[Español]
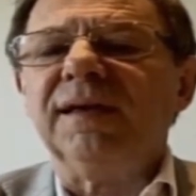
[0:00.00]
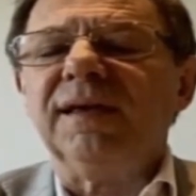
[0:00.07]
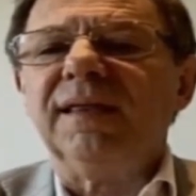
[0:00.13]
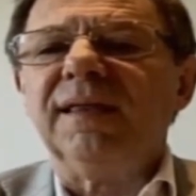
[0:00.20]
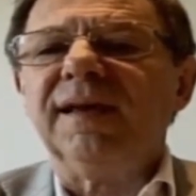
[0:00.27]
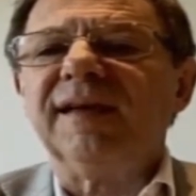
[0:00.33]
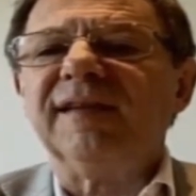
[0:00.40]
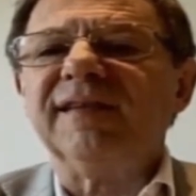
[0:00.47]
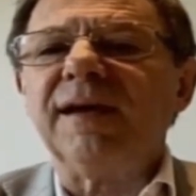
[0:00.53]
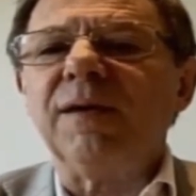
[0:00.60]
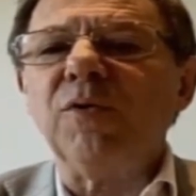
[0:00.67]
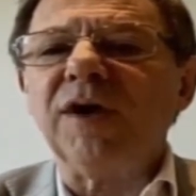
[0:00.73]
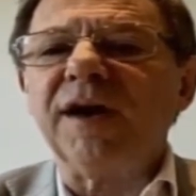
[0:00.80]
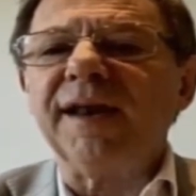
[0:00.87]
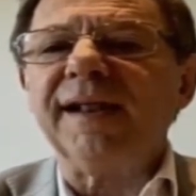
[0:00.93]
de que se
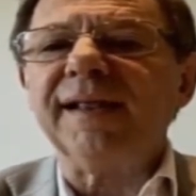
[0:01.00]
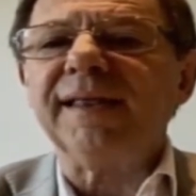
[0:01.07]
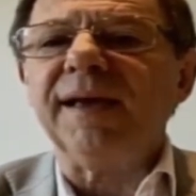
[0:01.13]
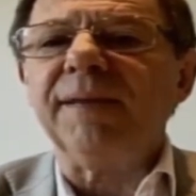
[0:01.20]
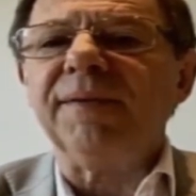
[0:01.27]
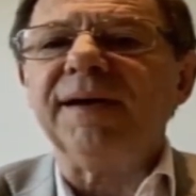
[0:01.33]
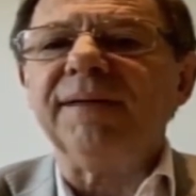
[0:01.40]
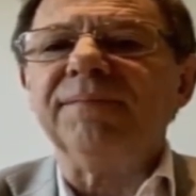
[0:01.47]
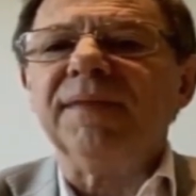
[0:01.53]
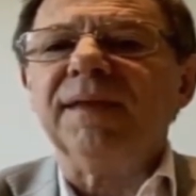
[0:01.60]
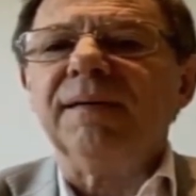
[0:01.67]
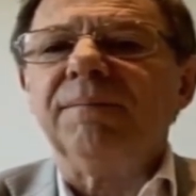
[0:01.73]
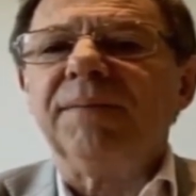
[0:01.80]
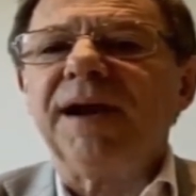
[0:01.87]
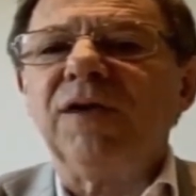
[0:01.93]
aboquen al tema
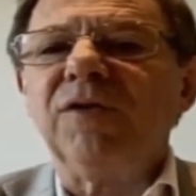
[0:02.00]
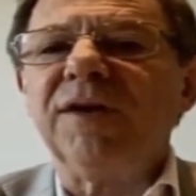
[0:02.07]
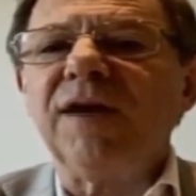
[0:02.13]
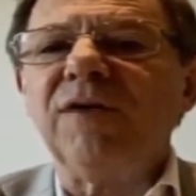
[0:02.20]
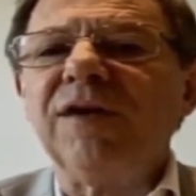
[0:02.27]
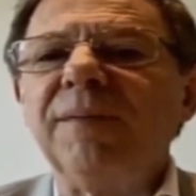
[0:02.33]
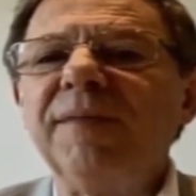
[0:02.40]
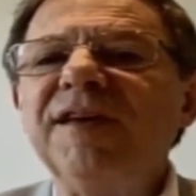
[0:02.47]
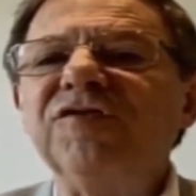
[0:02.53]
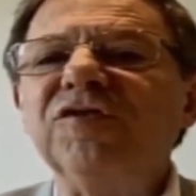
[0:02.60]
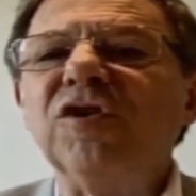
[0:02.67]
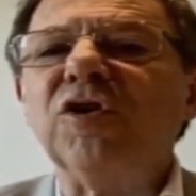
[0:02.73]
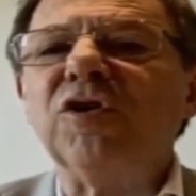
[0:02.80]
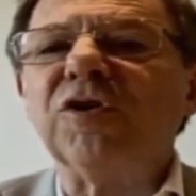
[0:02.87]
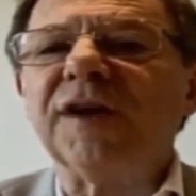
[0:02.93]
para lograr una medición
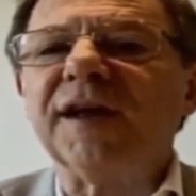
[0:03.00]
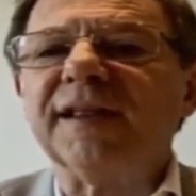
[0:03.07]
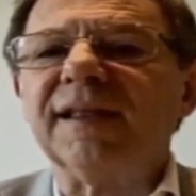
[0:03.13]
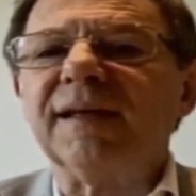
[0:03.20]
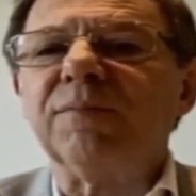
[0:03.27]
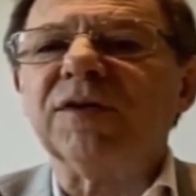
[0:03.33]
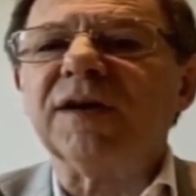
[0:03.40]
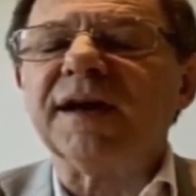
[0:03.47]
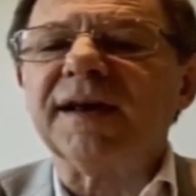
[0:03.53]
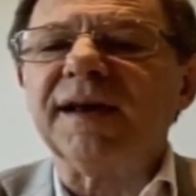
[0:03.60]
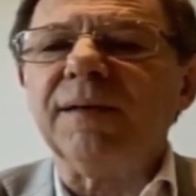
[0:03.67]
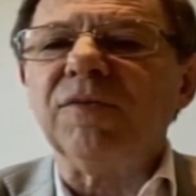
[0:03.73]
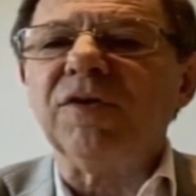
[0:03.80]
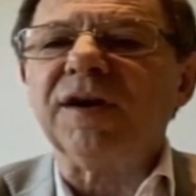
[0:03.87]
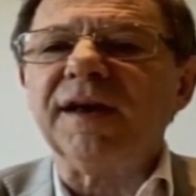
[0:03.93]
correcta, porque
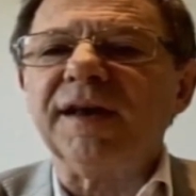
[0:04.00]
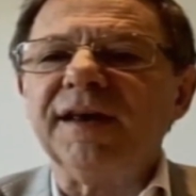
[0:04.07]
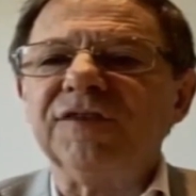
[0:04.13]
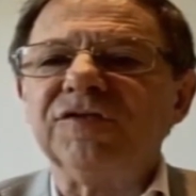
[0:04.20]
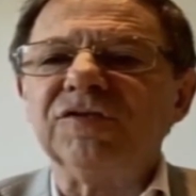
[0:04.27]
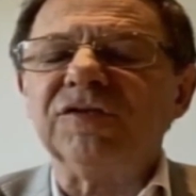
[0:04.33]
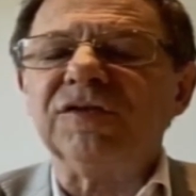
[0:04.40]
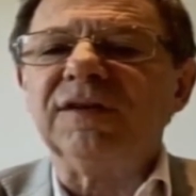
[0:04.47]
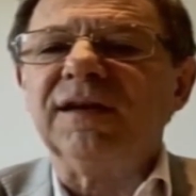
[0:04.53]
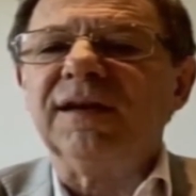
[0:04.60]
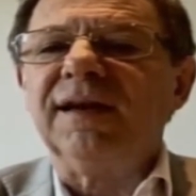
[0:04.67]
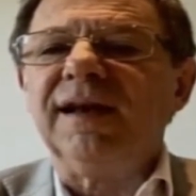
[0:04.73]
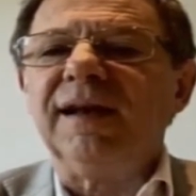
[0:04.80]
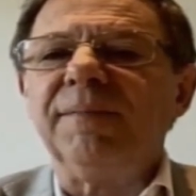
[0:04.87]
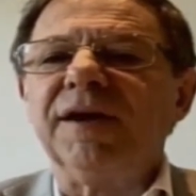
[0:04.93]
creemos que en eso
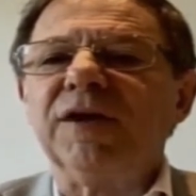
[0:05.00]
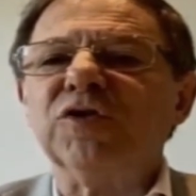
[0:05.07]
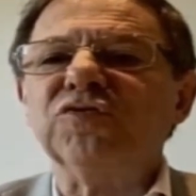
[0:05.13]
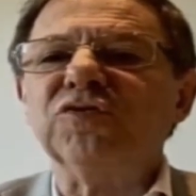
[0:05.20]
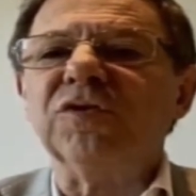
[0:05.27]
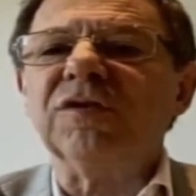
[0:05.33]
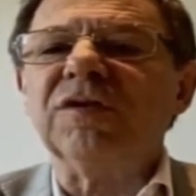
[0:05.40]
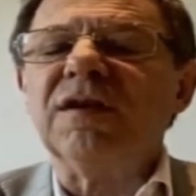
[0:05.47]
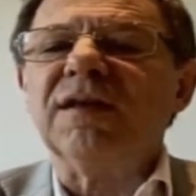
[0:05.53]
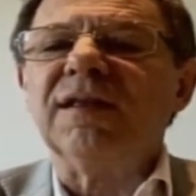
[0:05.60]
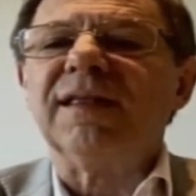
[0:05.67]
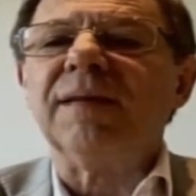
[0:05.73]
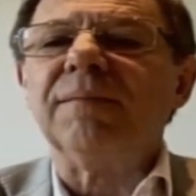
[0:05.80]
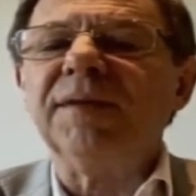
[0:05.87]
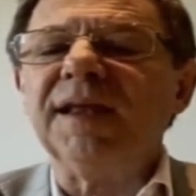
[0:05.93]
el Mercosur
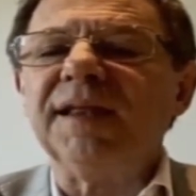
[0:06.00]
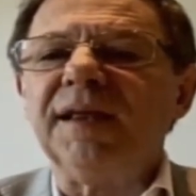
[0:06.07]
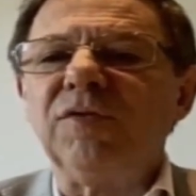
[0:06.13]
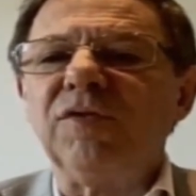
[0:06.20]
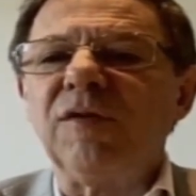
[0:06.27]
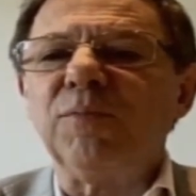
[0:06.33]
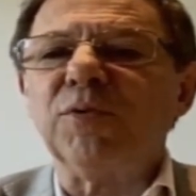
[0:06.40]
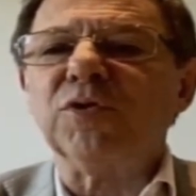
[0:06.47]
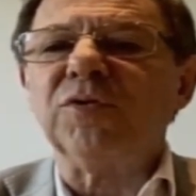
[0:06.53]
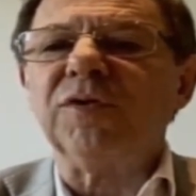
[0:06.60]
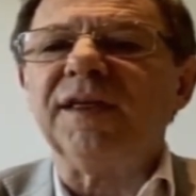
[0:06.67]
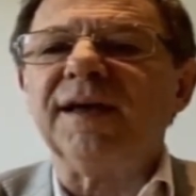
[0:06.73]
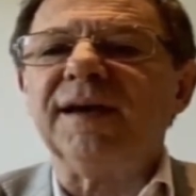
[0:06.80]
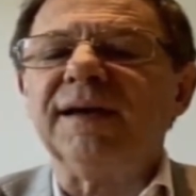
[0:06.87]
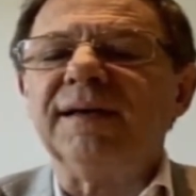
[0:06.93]
también tiene una
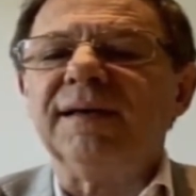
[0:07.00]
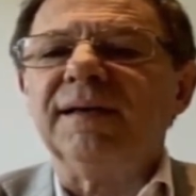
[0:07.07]
oportunidad